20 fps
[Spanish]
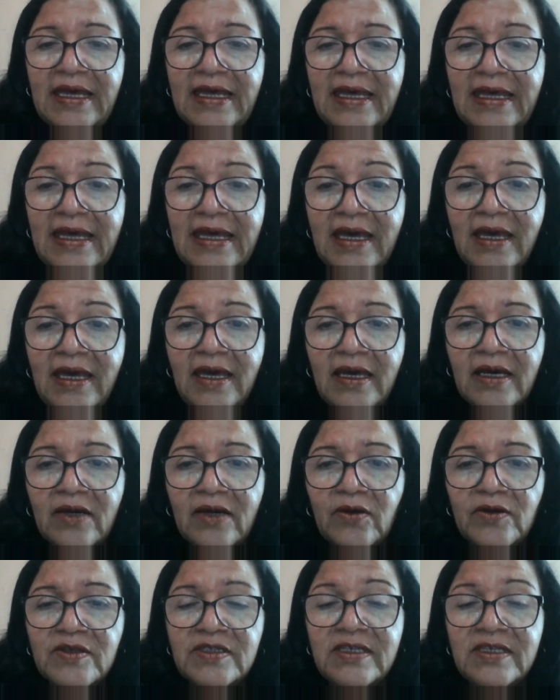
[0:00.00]
y
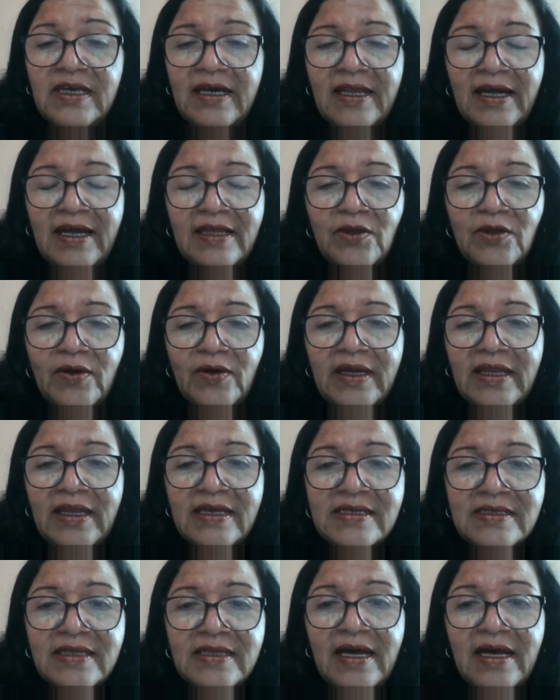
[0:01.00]
considerando que en
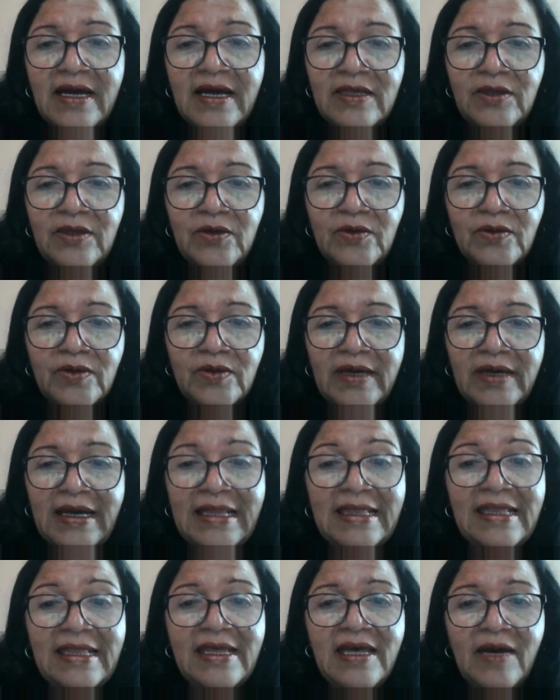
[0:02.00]
este año,
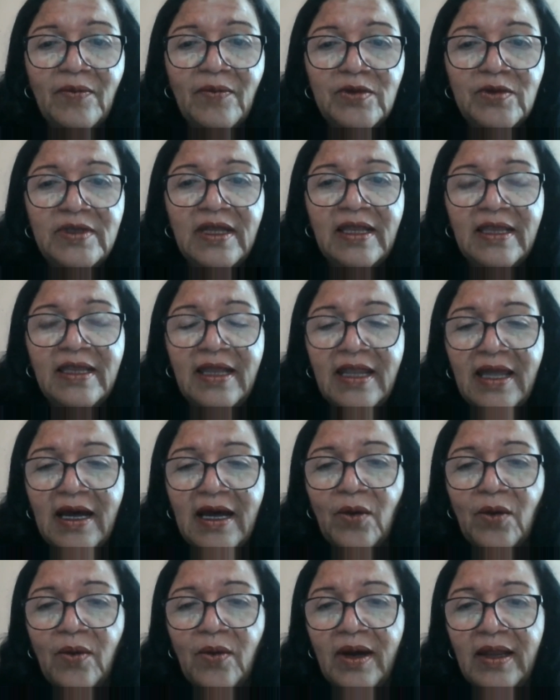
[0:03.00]
el Día Mundial del
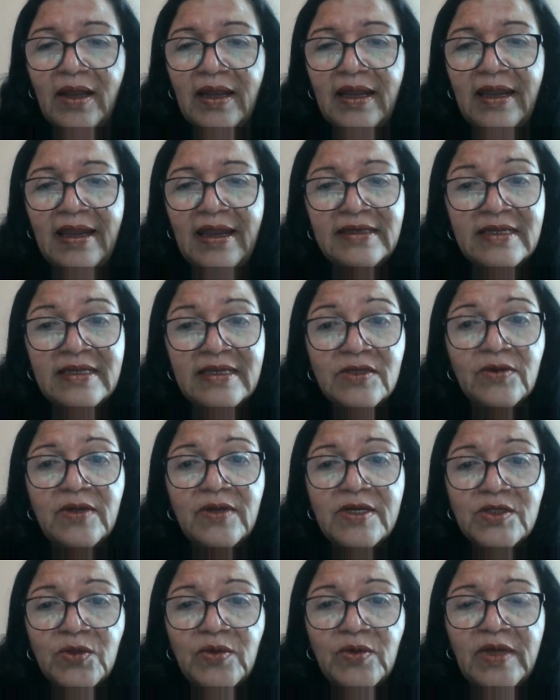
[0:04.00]
Agua, las
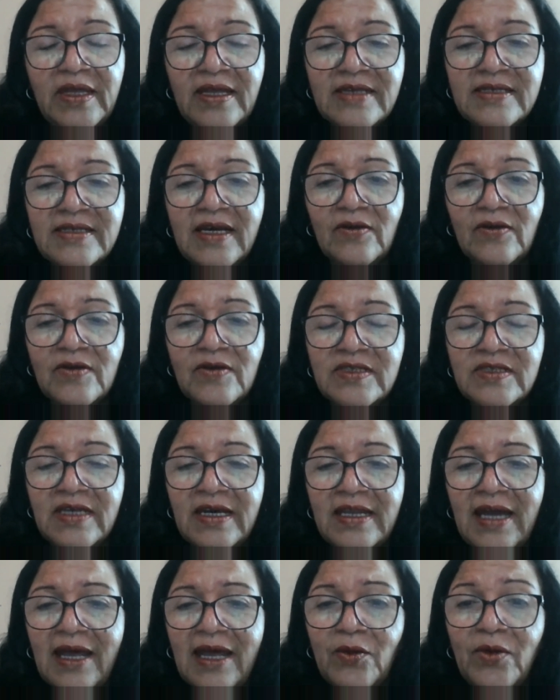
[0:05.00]
Naciones Unidas ha
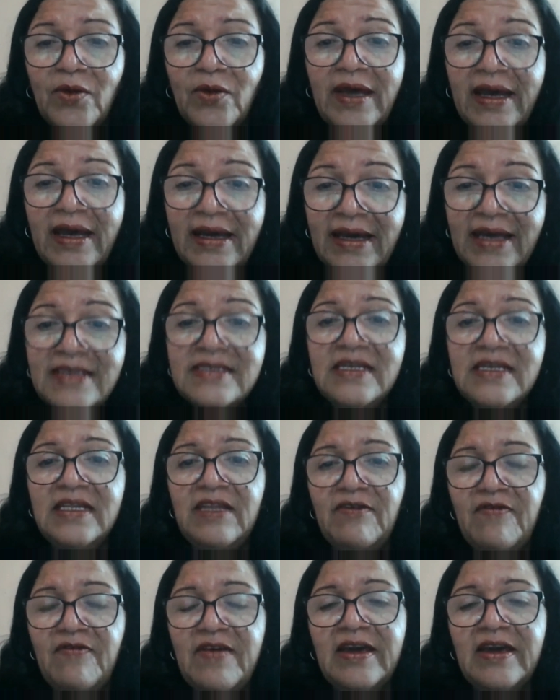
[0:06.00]
considerado qué
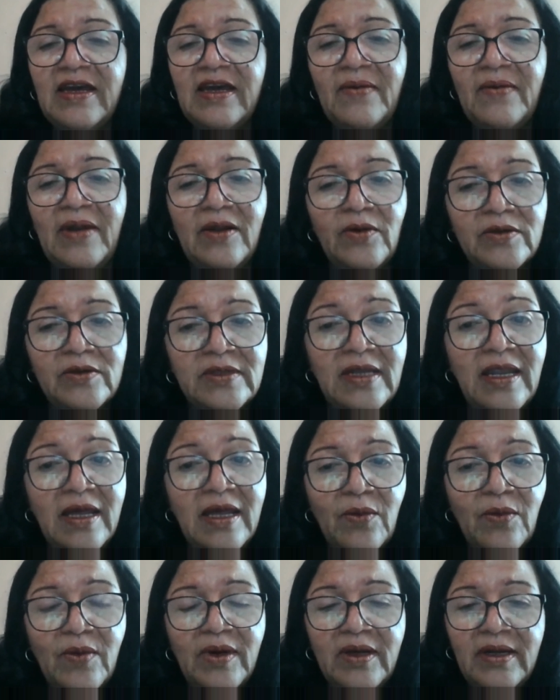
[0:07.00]
significa el valor del
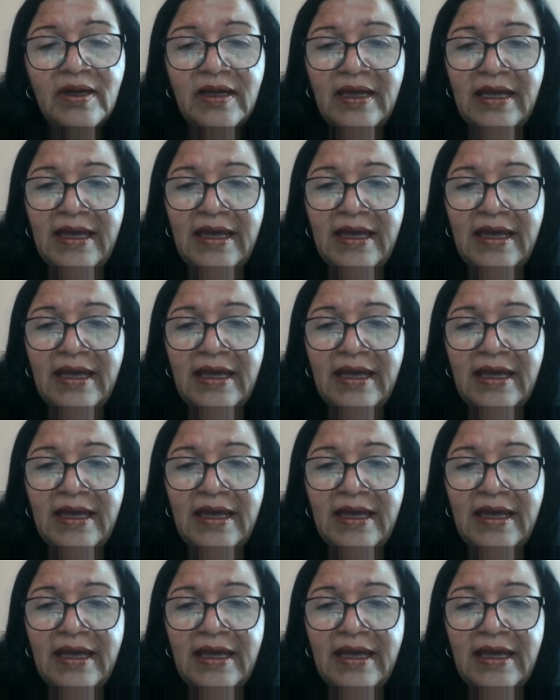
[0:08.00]
agua.